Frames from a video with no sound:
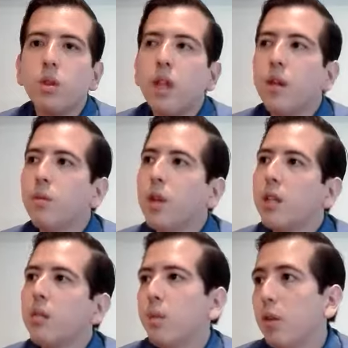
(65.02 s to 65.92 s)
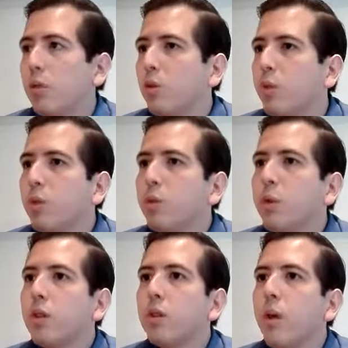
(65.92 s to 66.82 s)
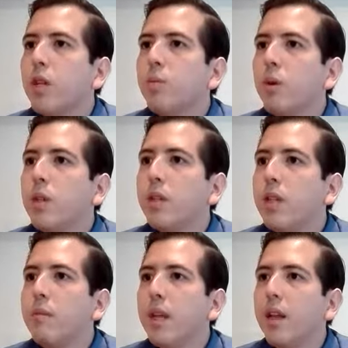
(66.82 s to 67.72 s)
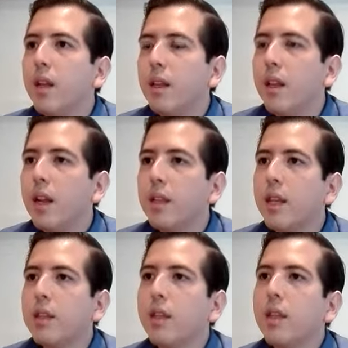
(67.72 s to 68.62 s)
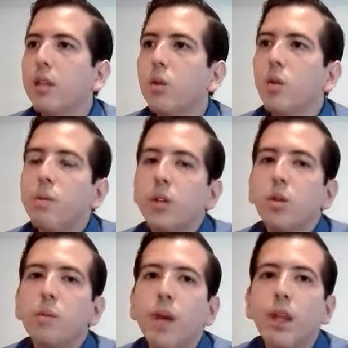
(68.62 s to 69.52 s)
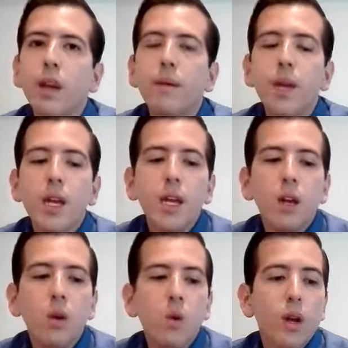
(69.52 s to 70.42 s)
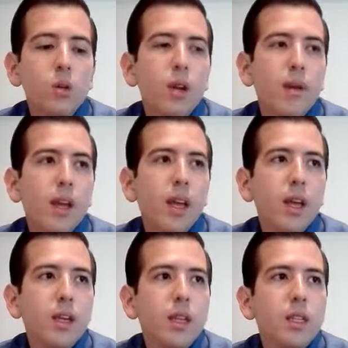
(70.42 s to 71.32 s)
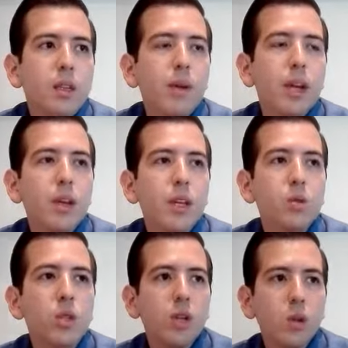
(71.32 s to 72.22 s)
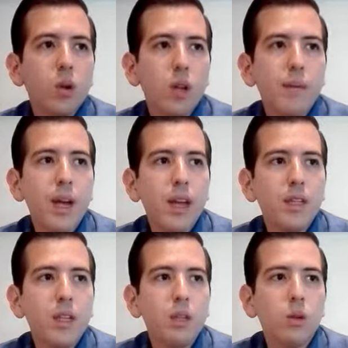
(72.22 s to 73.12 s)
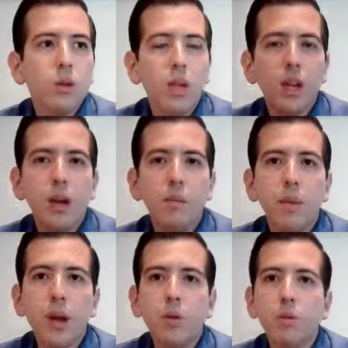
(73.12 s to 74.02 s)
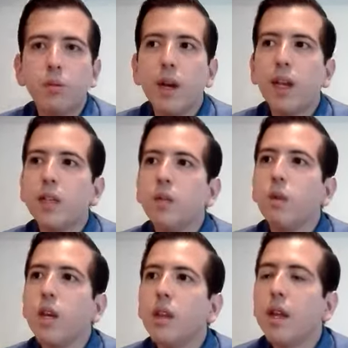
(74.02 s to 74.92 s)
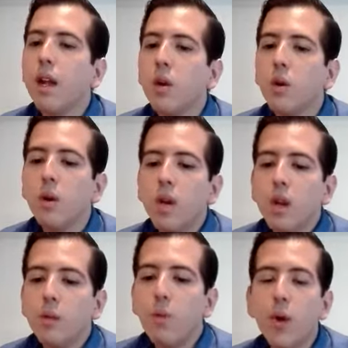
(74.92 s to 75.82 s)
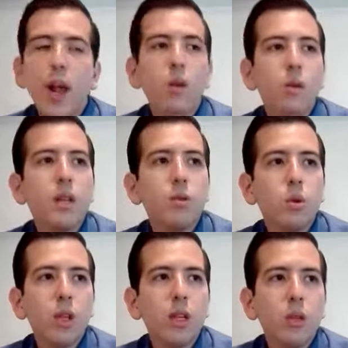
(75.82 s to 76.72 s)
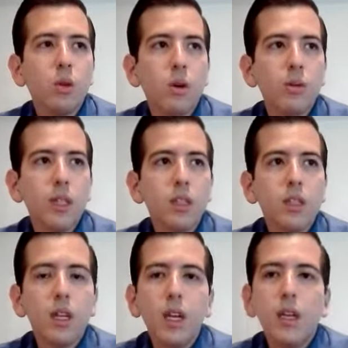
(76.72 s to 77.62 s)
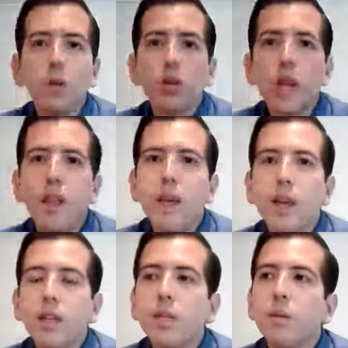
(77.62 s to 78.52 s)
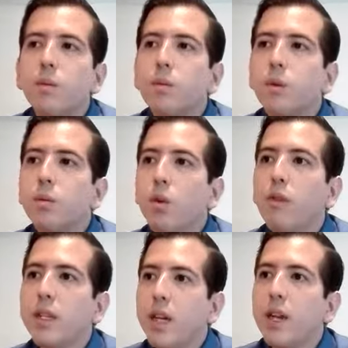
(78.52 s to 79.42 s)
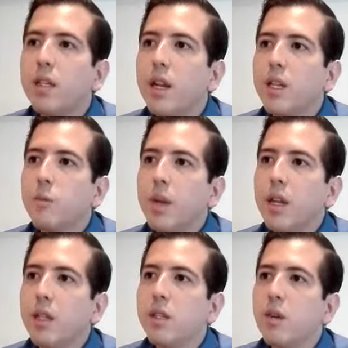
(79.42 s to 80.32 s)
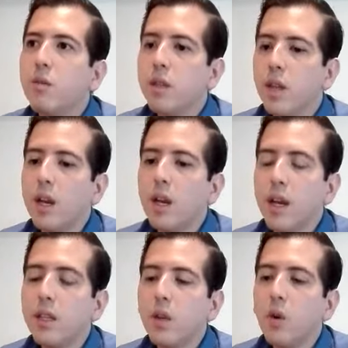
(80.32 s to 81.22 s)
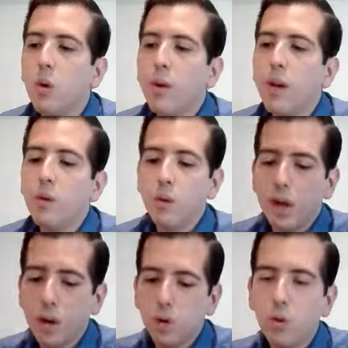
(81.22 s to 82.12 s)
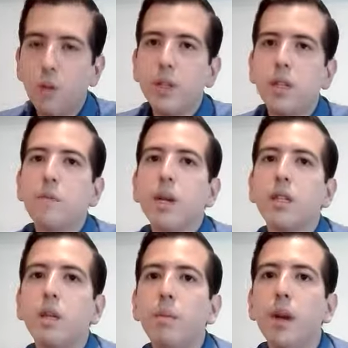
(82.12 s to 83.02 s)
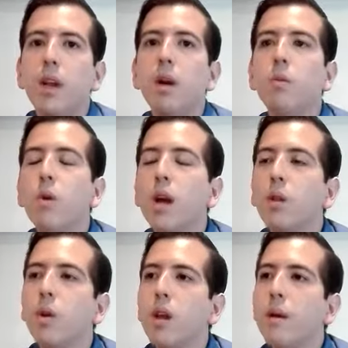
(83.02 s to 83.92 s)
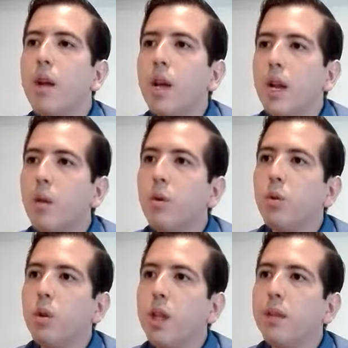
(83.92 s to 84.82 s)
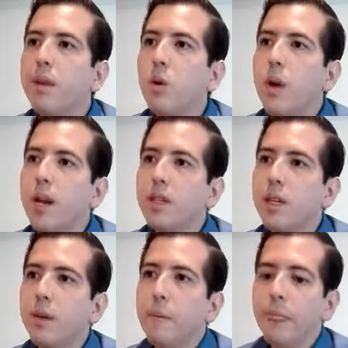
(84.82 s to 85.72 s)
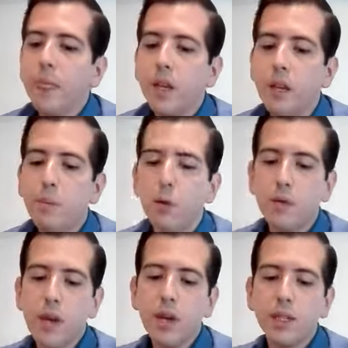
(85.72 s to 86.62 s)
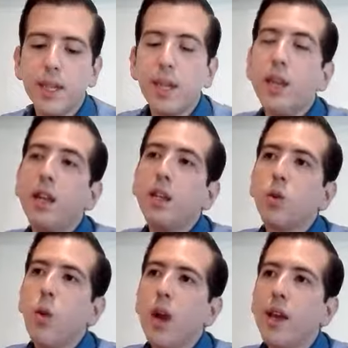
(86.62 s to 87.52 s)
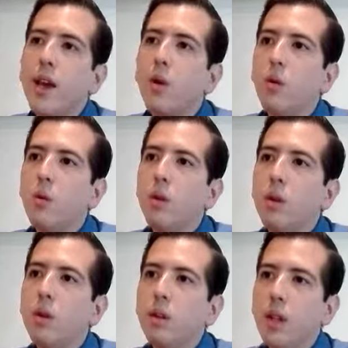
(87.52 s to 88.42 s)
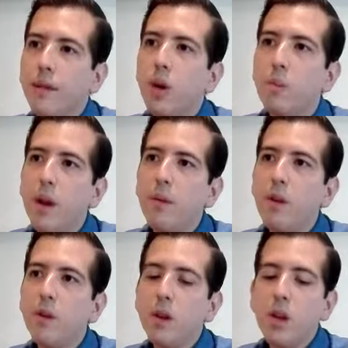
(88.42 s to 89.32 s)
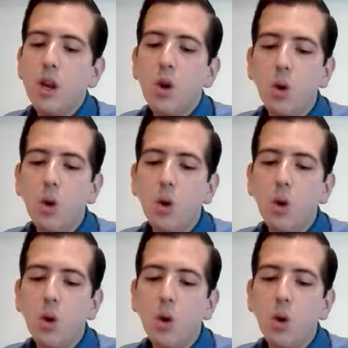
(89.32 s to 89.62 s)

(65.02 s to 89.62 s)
Entonces tenemos casi, bueno, dos puntos porcentuales por encima de, de la tasa de desocupación media, lo cual nos habla que, que, si bien es un sector que va creciendo y el empleo pues, va creciendo en Quintana Roo, por algo no estamos contratando jóvenes. Entonces la idea es pues, ofrecerles la experiencia, ofrecerle a este joven o a los jóvenes que participen en la convocatoria la oportunidad de vincularse y por fin salir de la escuela ya con un trabajo previo